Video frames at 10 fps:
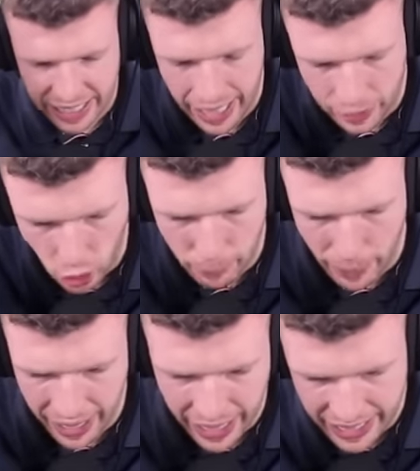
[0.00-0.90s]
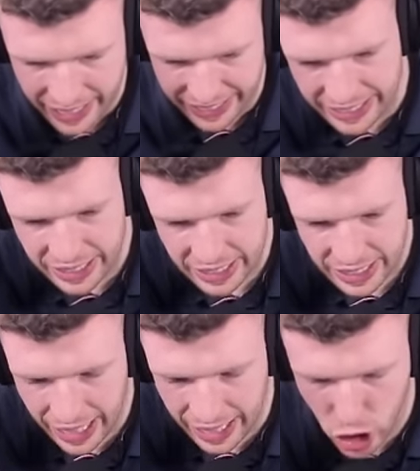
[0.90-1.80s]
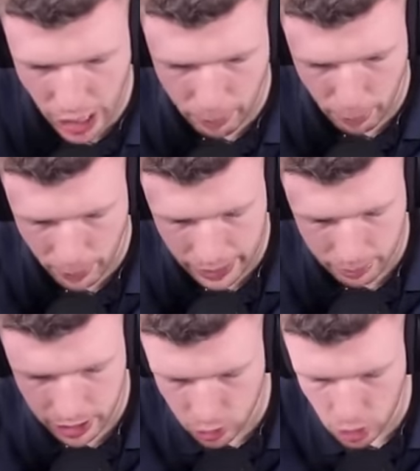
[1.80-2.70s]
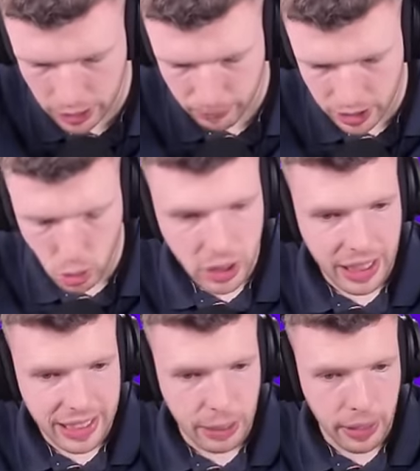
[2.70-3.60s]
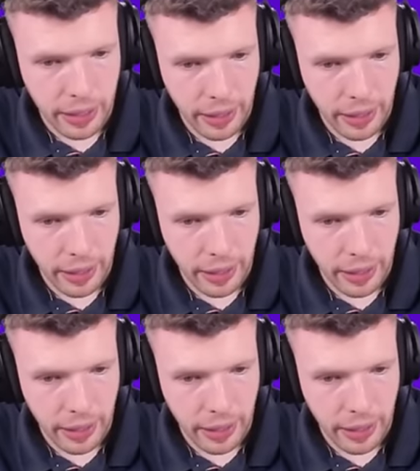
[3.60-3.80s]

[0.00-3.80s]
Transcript: erneuerbare Energie. Es scheppert bei ihm. Das ist durch, das ist durch, das ist der Win.